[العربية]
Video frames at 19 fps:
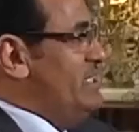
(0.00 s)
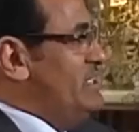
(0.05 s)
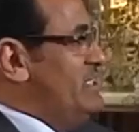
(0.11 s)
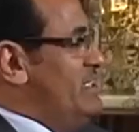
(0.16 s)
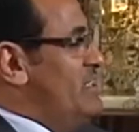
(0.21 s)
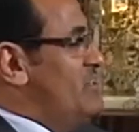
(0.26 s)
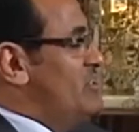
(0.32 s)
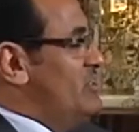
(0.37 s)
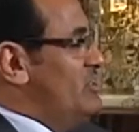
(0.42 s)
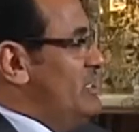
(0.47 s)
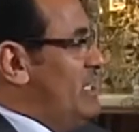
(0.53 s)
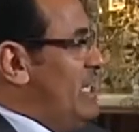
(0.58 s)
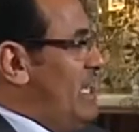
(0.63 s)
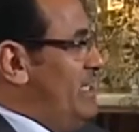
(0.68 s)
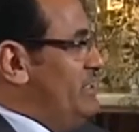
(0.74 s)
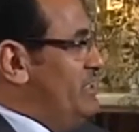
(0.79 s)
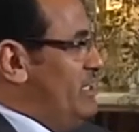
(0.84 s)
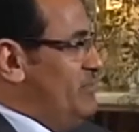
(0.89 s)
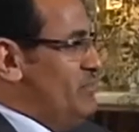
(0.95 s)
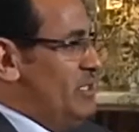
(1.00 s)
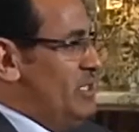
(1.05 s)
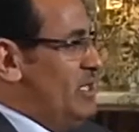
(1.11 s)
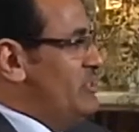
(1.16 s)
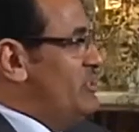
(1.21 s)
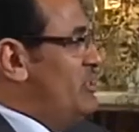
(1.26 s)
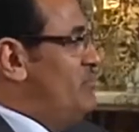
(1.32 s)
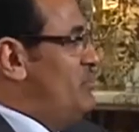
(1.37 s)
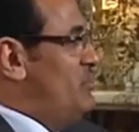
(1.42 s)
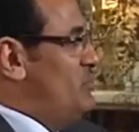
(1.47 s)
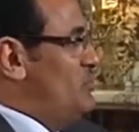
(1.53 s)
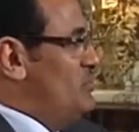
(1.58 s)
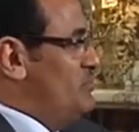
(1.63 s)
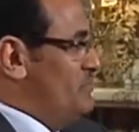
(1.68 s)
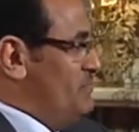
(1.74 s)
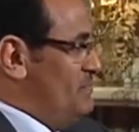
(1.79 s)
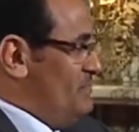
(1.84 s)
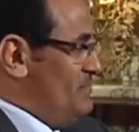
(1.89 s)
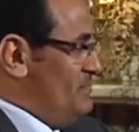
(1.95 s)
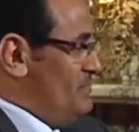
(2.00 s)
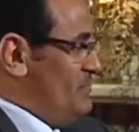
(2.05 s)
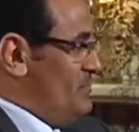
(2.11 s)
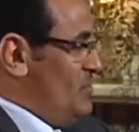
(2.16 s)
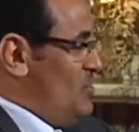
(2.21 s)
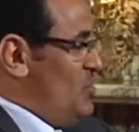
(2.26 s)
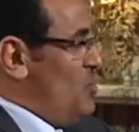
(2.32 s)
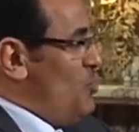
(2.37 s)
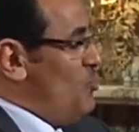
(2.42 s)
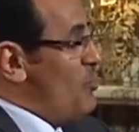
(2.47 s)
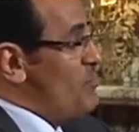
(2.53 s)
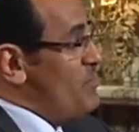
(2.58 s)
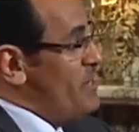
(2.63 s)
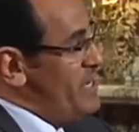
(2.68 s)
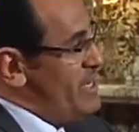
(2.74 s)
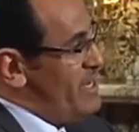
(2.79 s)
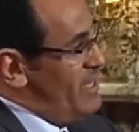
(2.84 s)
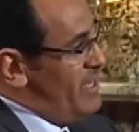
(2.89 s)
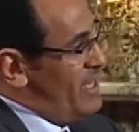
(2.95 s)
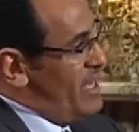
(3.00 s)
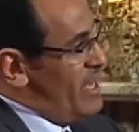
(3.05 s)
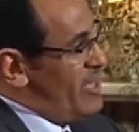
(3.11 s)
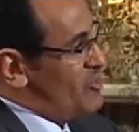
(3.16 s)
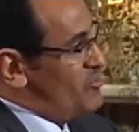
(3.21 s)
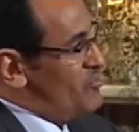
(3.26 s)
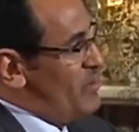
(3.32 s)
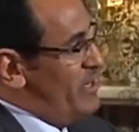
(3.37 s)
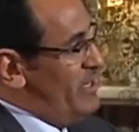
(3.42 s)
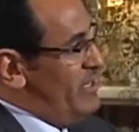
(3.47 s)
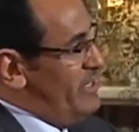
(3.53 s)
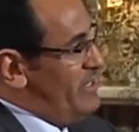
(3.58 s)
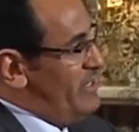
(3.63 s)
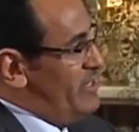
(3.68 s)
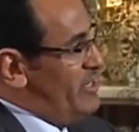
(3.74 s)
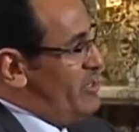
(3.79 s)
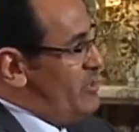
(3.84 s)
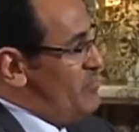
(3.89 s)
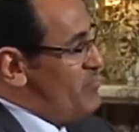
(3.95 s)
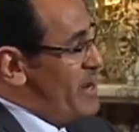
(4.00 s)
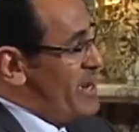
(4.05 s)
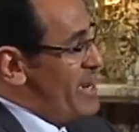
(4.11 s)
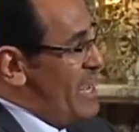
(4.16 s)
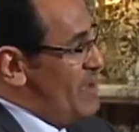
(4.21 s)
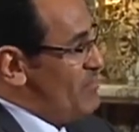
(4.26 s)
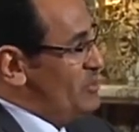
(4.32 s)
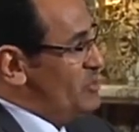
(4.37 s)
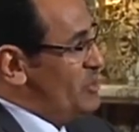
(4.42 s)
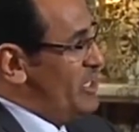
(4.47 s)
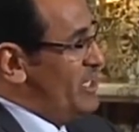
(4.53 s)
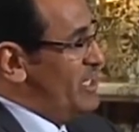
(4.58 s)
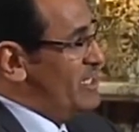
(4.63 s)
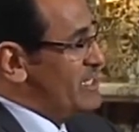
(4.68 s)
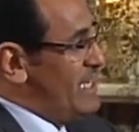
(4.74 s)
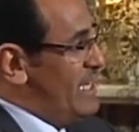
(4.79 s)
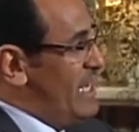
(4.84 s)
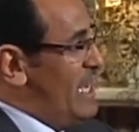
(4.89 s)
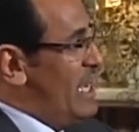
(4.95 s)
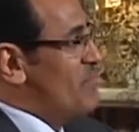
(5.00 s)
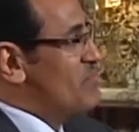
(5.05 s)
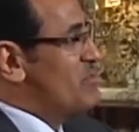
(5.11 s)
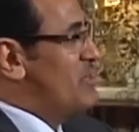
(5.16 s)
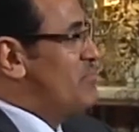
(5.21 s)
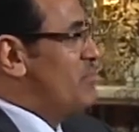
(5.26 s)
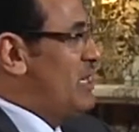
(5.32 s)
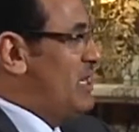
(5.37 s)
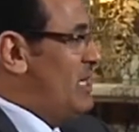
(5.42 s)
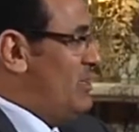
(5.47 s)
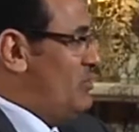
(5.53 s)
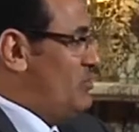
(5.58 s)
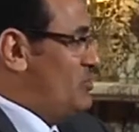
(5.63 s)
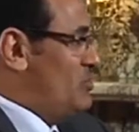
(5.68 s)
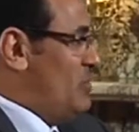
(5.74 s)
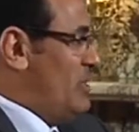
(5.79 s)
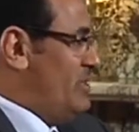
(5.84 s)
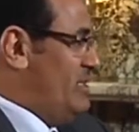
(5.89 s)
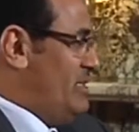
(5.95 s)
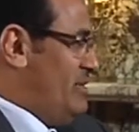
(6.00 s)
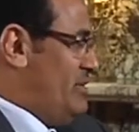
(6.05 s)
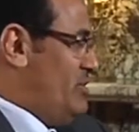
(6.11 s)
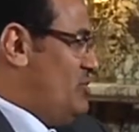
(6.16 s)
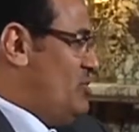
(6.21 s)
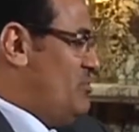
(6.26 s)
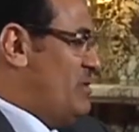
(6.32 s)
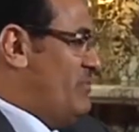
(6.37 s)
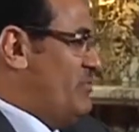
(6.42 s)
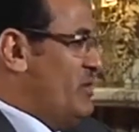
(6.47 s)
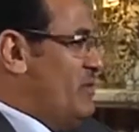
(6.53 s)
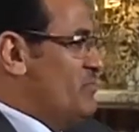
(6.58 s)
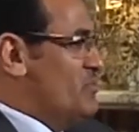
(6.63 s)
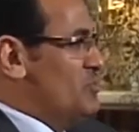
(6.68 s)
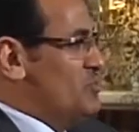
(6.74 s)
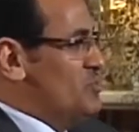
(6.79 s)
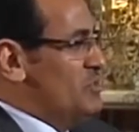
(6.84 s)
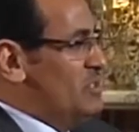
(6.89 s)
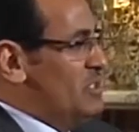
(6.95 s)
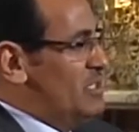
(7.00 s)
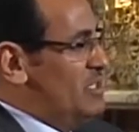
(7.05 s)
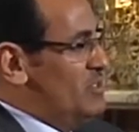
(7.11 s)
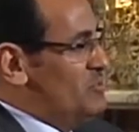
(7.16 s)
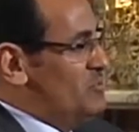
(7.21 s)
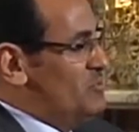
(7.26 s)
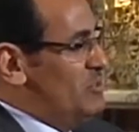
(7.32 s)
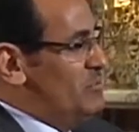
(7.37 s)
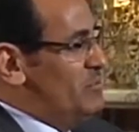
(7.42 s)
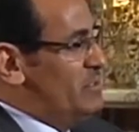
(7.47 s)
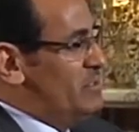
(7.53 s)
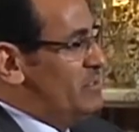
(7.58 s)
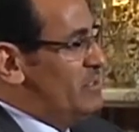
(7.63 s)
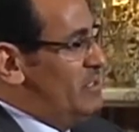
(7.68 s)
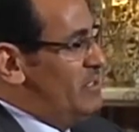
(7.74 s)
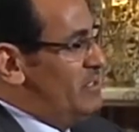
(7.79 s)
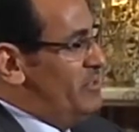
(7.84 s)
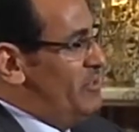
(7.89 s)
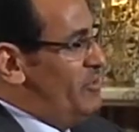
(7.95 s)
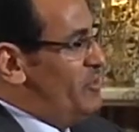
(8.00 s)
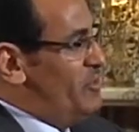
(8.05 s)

أي شيء يستطيع أحد يعمله لا تعمله ومن هنا اصبح البرنامج يركز على خمسه محاور وحتى يومها في 95 كان سمو الامير طلال